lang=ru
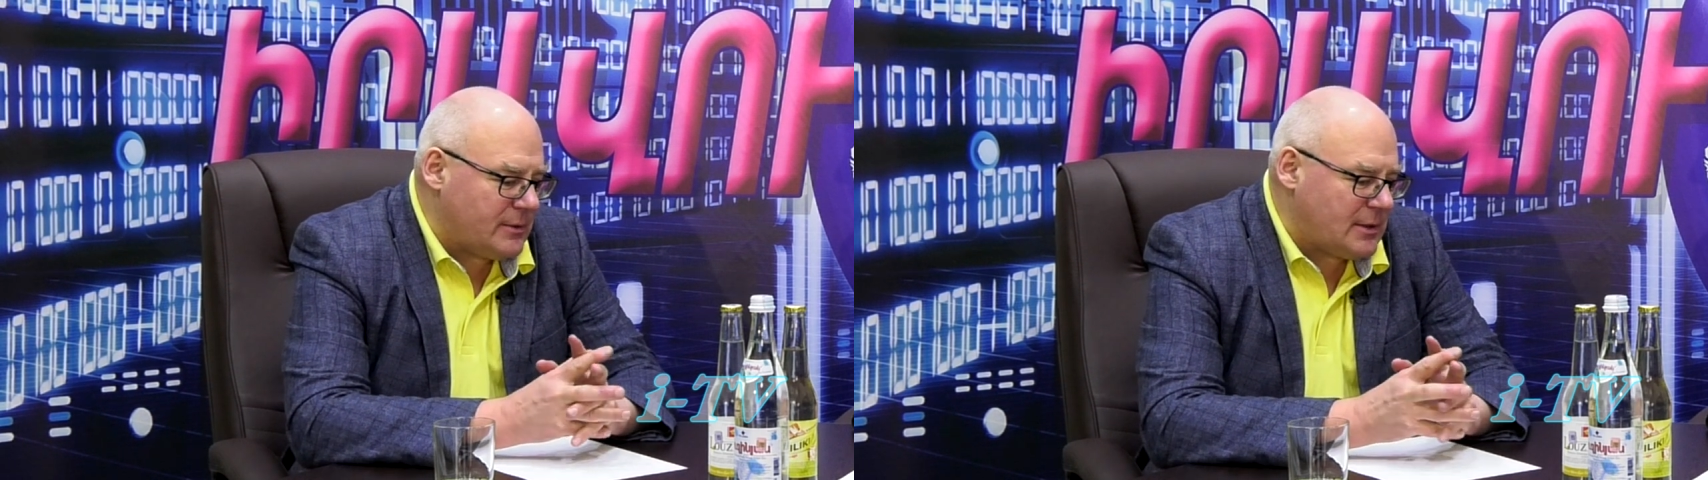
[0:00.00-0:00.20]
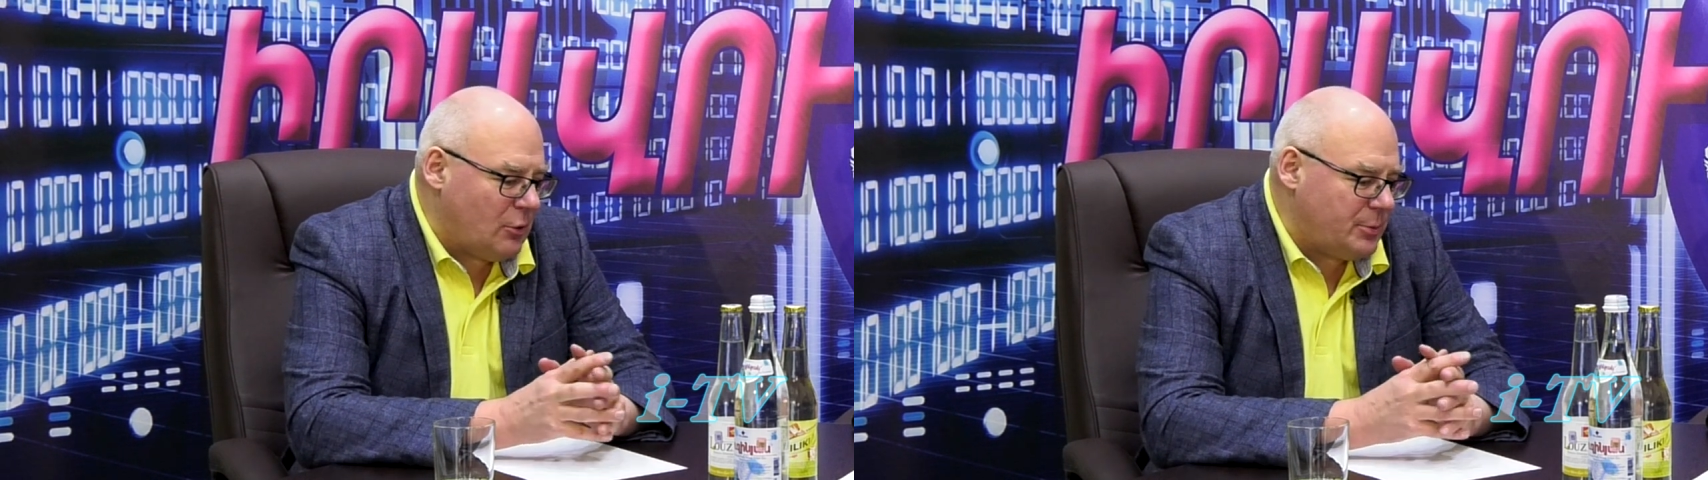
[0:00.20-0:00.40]

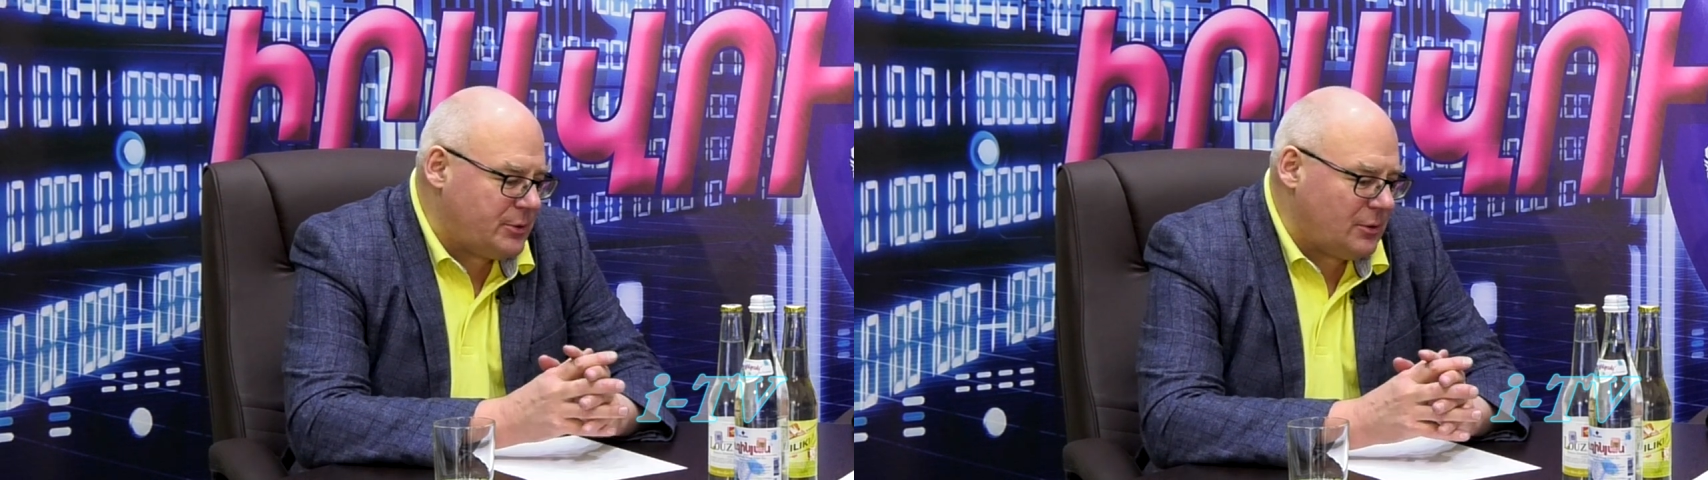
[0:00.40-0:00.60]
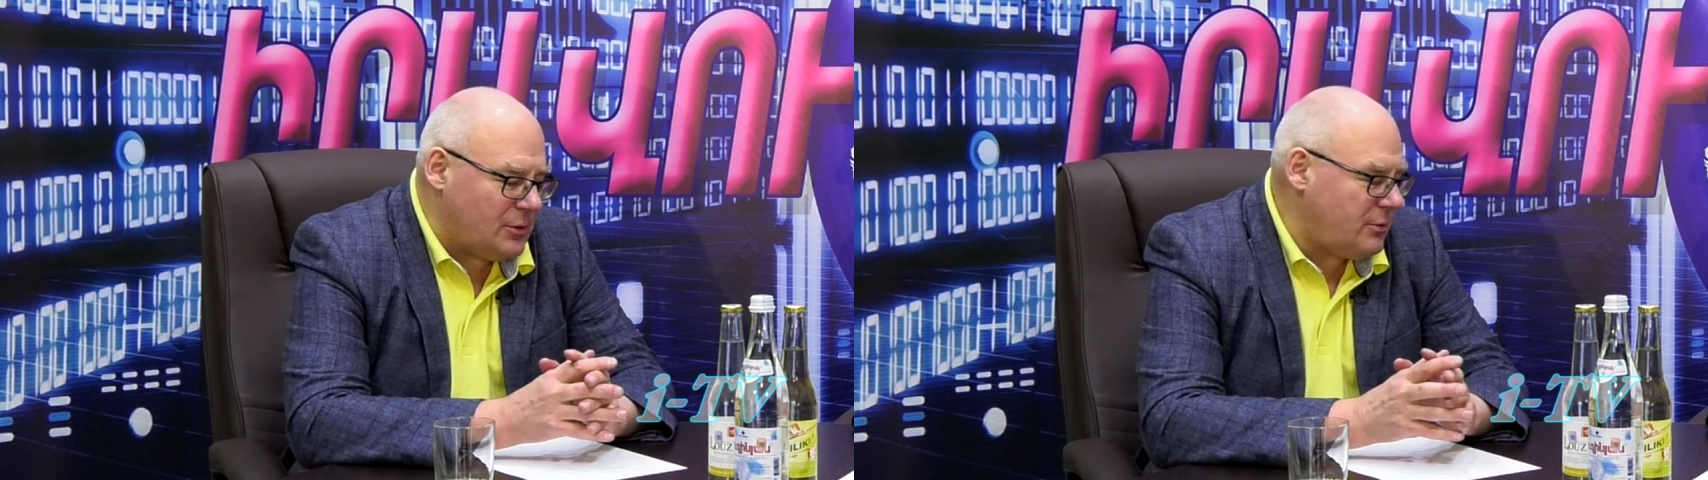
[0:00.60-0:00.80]

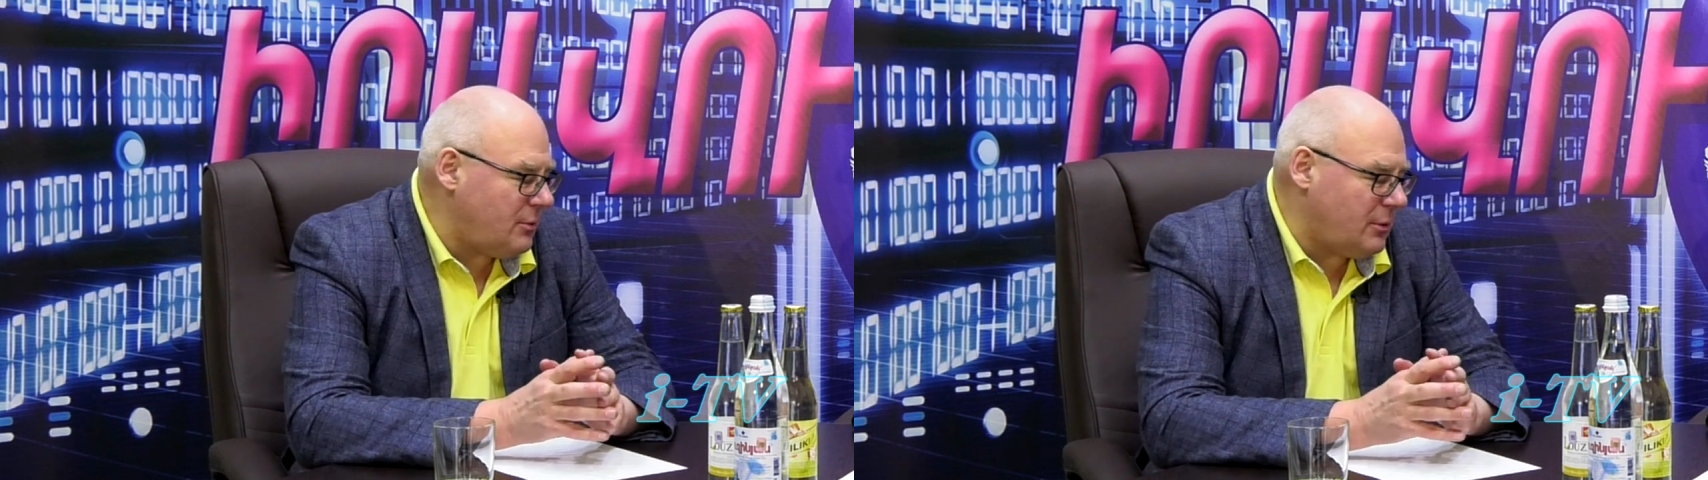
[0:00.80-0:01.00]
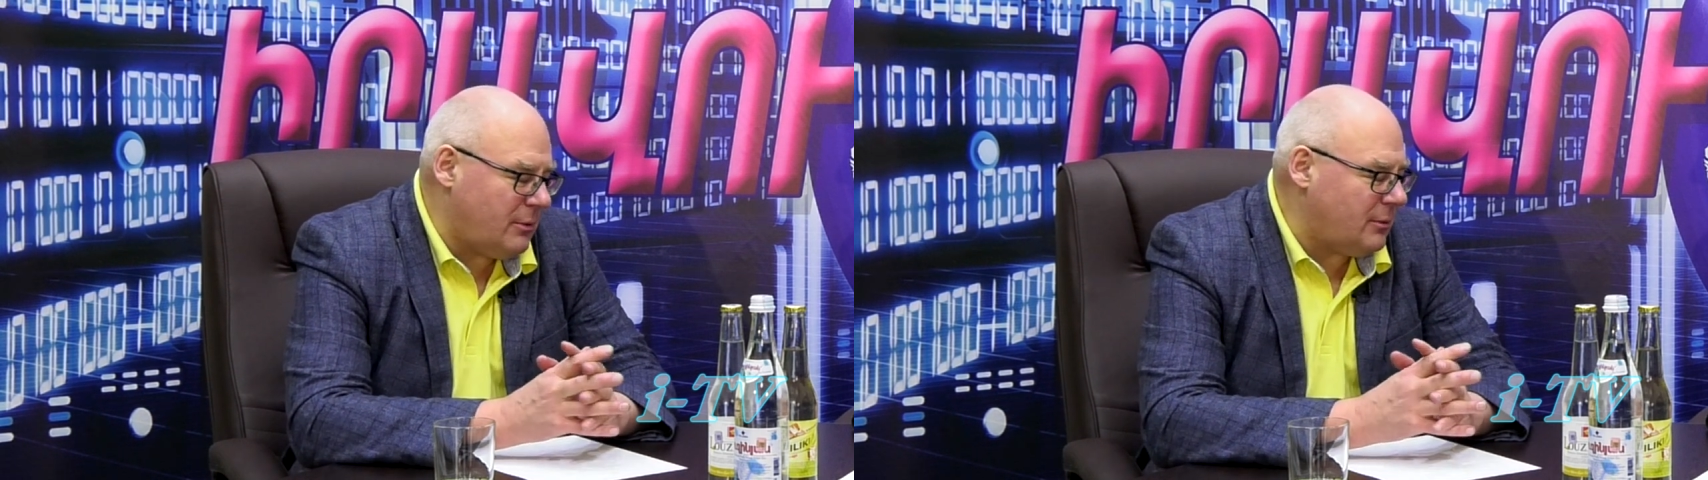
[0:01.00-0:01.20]
сообщества ничего
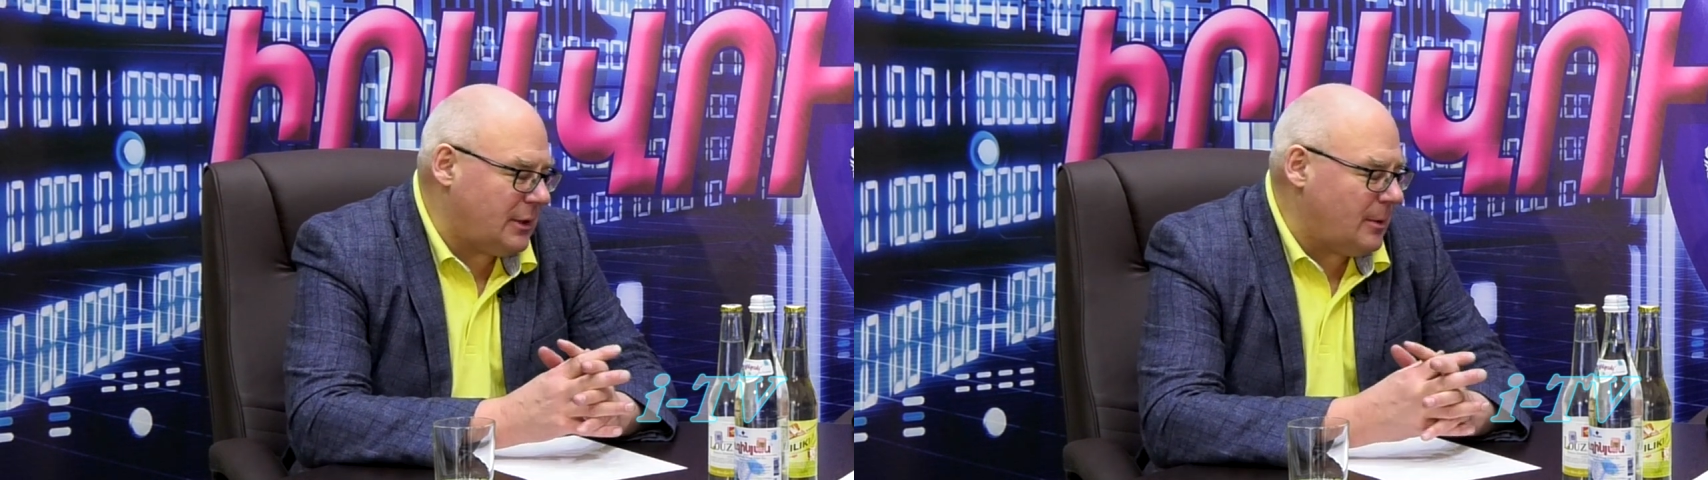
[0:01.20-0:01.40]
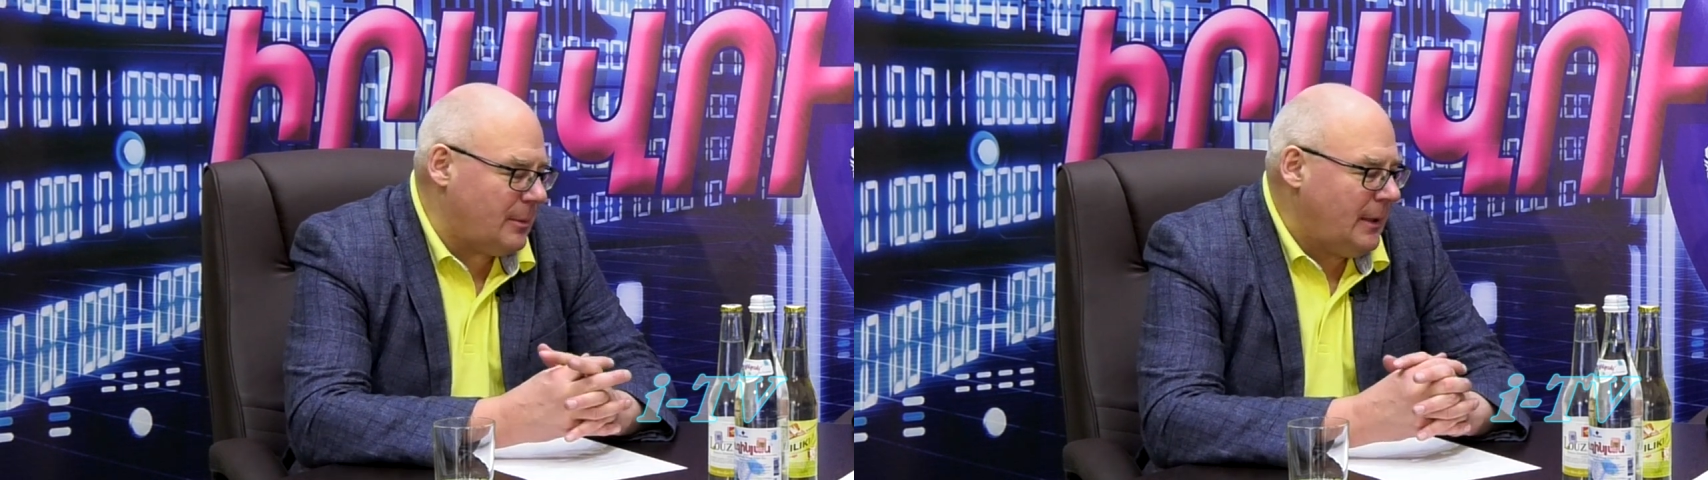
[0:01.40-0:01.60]
нового
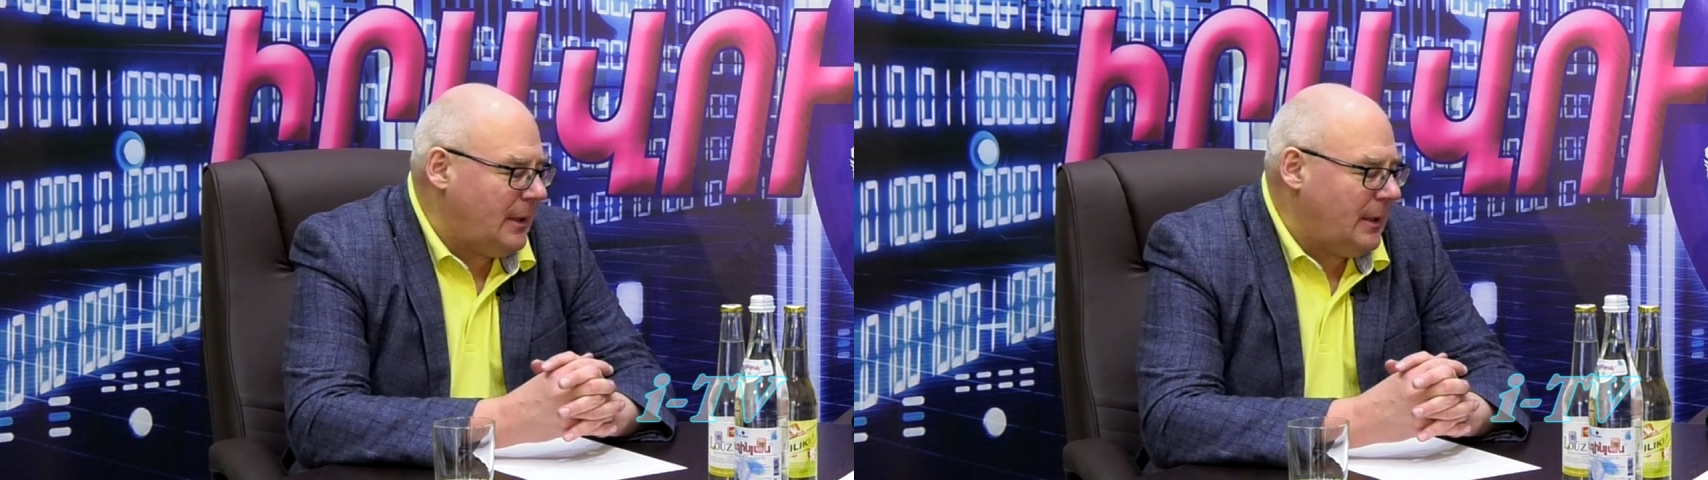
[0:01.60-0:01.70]
там,